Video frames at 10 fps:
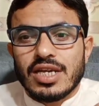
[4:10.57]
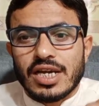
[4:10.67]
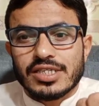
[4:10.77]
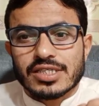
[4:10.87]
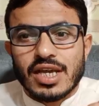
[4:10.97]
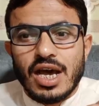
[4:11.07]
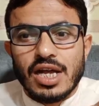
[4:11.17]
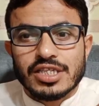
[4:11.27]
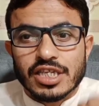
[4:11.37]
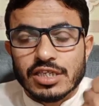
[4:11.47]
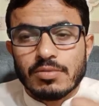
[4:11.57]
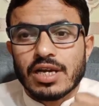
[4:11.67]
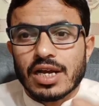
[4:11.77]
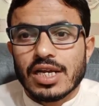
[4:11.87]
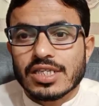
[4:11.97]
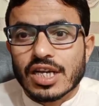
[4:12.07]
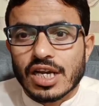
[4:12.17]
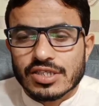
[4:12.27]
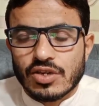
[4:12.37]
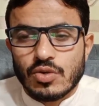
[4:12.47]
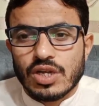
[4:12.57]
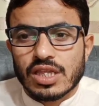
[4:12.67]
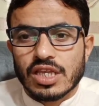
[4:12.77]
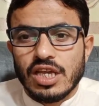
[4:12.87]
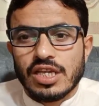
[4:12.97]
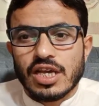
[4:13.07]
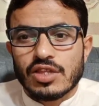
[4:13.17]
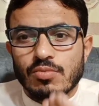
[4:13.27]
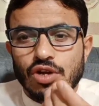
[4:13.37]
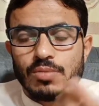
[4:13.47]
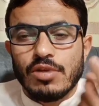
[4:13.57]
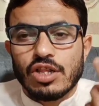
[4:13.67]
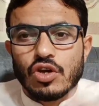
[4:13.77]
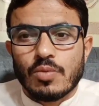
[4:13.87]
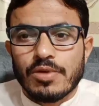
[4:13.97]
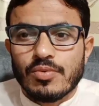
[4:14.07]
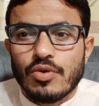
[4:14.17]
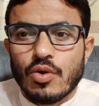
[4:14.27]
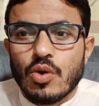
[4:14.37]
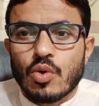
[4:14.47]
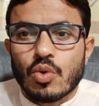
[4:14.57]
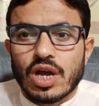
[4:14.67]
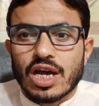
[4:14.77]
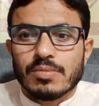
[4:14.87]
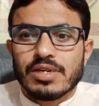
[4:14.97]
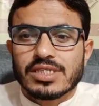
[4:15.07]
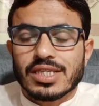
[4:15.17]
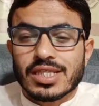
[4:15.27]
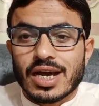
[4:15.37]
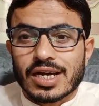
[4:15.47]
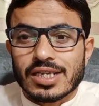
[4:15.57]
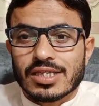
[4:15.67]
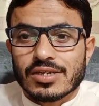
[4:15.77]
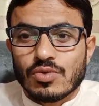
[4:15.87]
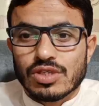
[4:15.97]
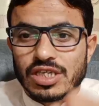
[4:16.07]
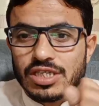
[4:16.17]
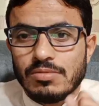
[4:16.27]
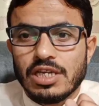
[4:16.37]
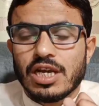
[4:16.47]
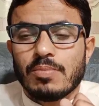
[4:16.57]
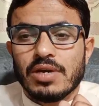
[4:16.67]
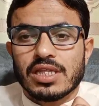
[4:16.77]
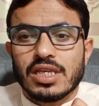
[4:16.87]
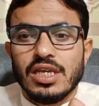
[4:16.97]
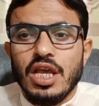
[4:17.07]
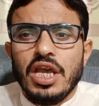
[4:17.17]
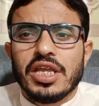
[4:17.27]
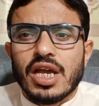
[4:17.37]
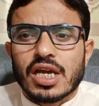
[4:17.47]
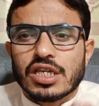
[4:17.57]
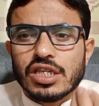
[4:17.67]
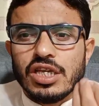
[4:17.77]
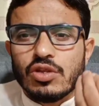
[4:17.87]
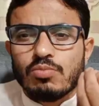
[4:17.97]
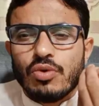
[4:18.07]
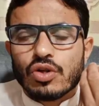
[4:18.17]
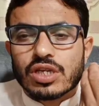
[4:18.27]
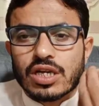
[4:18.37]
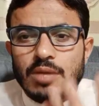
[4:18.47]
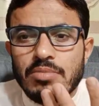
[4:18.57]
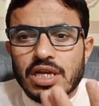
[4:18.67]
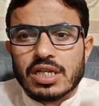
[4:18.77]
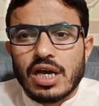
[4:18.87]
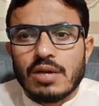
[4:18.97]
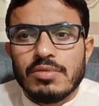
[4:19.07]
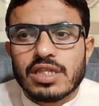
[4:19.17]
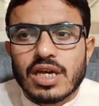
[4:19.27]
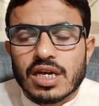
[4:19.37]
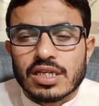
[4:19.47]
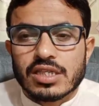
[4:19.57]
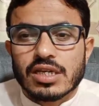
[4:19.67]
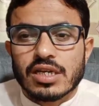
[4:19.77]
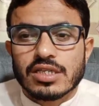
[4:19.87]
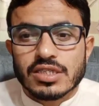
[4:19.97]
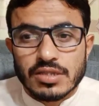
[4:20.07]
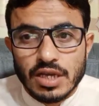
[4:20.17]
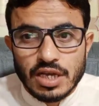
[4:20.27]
के अज्जा जज़ब करने से कसर हो जाती हैं या तो मुकम्मल तौर पर वो खुराक में से ताकत को जज़ब नहीं कर पाती या करती हैं तो बहुत कम मकदार में ताकत